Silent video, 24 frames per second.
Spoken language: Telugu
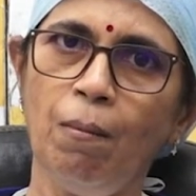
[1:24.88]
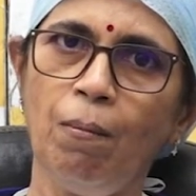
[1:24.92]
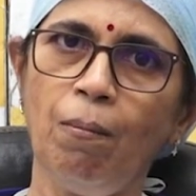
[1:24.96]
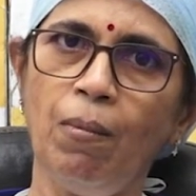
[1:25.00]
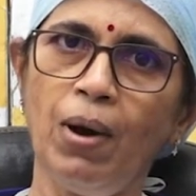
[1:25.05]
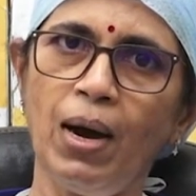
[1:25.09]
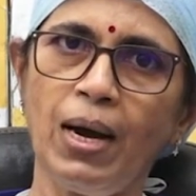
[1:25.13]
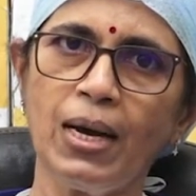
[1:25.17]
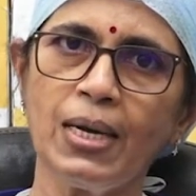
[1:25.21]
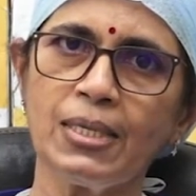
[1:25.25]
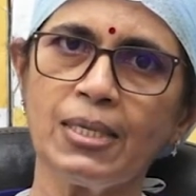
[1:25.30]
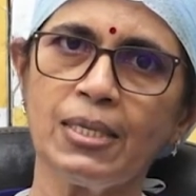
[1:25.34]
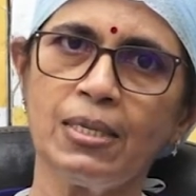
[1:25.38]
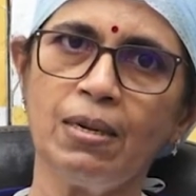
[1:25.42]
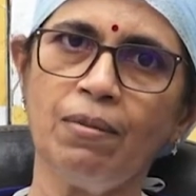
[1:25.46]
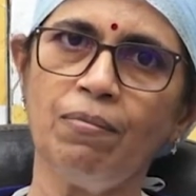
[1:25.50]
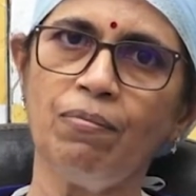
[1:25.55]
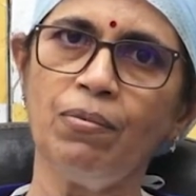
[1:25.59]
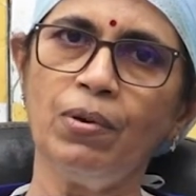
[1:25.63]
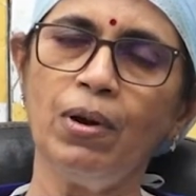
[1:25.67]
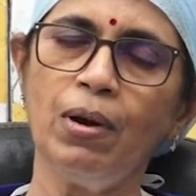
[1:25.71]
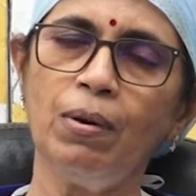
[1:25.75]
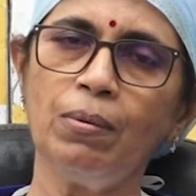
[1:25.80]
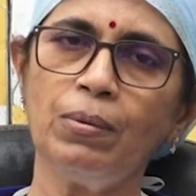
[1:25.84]
బాగా
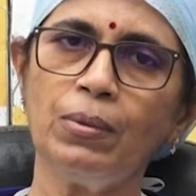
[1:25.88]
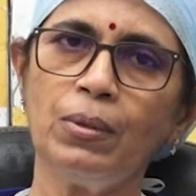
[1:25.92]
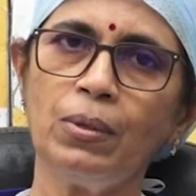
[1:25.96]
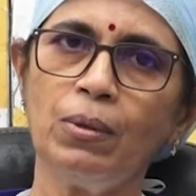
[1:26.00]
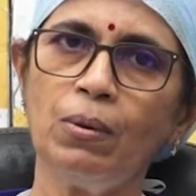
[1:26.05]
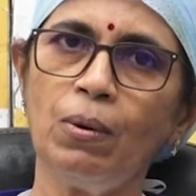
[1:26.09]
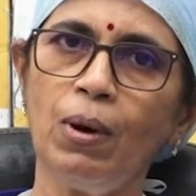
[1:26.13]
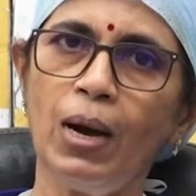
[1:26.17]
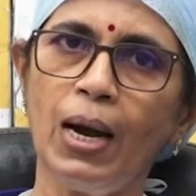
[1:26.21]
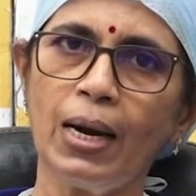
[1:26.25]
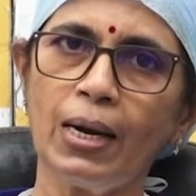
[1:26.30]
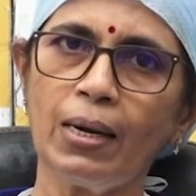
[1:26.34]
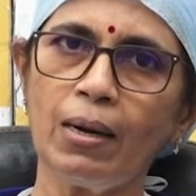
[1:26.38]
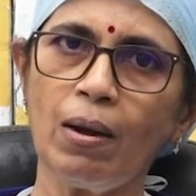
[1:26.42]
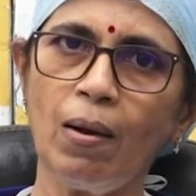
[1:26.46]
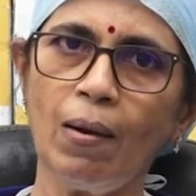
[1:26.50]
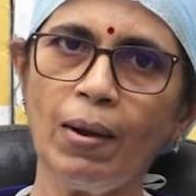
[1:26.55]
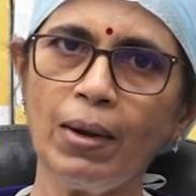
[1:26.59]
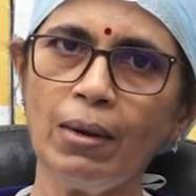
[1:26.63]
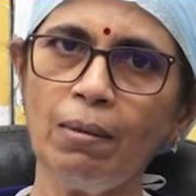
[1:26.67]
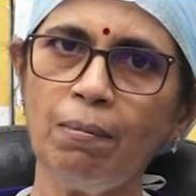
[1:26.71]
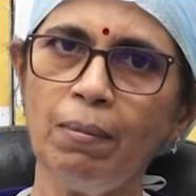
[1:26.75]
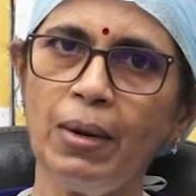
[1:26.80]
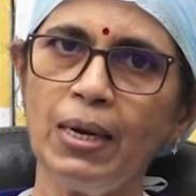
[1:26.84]
స్టిఫ్గా ఉందో అక్కడ
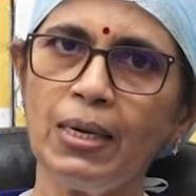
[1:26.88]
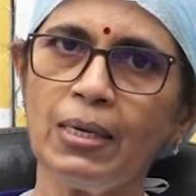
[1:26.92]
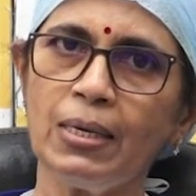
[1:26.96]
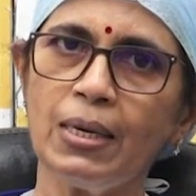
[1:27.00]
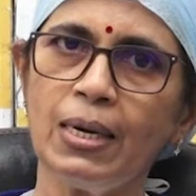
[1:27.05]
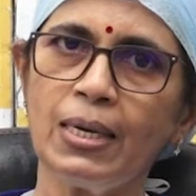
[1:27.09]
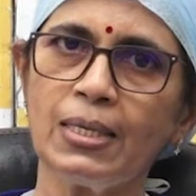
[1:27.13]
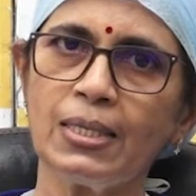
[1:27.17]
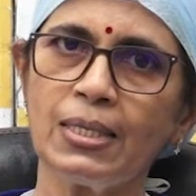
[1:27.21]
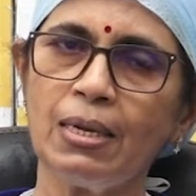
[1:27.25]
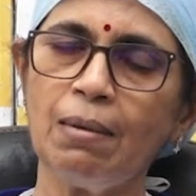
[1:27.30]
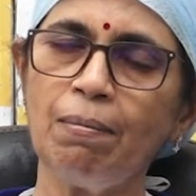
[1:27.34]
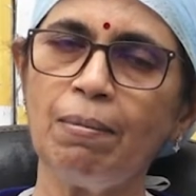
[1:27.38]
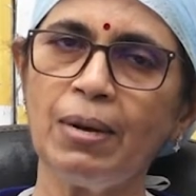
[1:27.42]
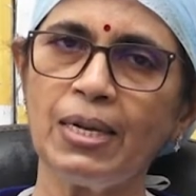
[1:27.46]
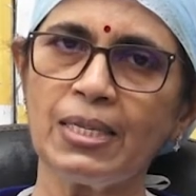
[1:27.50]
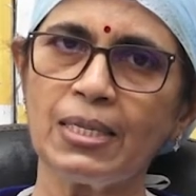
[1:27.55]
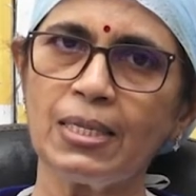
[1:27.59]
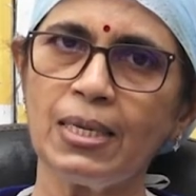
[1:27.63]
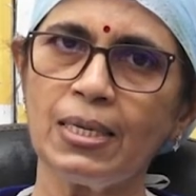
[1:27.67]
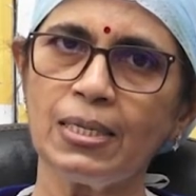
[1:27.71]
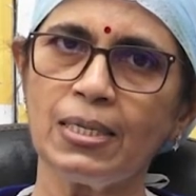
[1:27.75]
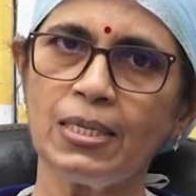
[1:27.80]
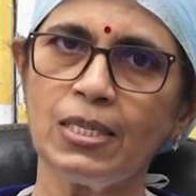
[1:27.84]
ఆయింట్మెంట్ రాసి
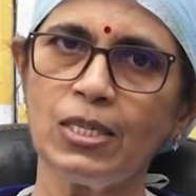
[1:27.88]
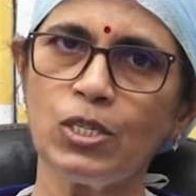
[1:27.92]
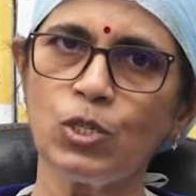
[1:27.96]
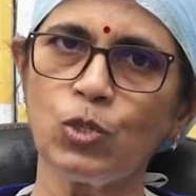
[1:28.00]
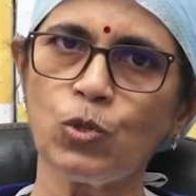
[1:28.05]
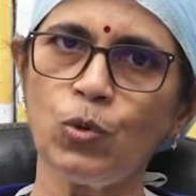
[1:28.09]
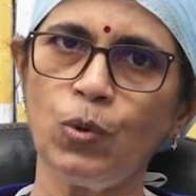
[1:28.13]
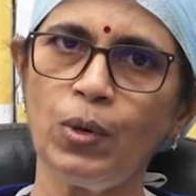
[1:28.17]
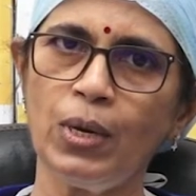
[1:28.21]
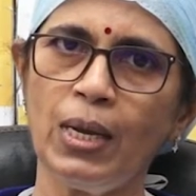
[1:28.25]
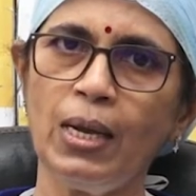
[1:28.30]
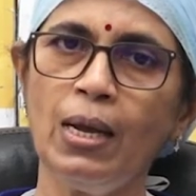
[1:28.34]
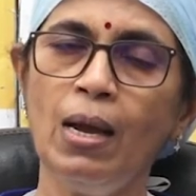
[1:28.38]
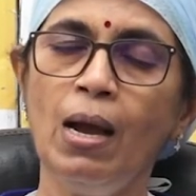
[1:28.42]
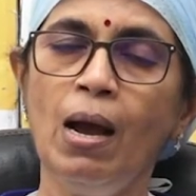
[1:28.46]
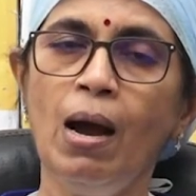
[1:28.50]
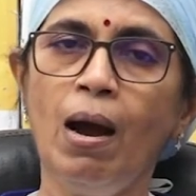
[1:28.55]
మసాజ్ చేసుకొని